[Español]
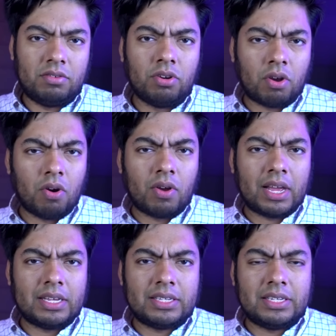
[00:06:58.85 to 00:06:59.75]
yo creo
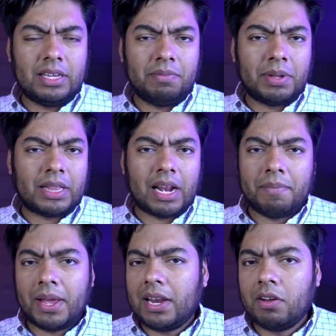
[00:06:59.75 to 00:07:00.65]
que sin
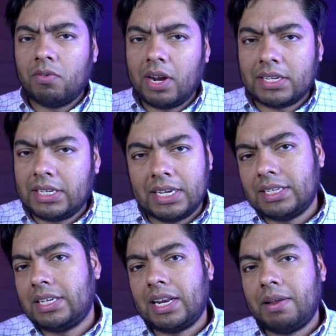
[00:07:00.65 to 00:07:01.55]
meterme a ninguna
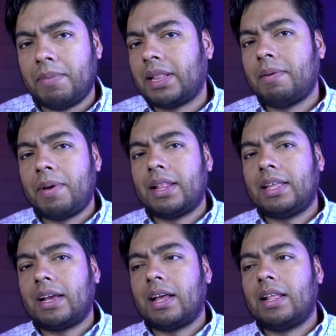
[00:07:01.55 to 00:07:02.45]
ciencia ni
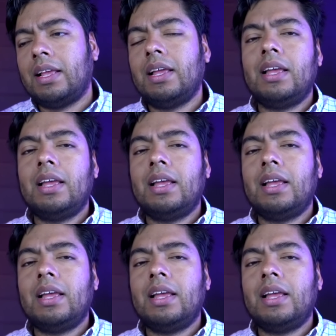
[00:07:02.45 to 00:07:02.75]
matemática,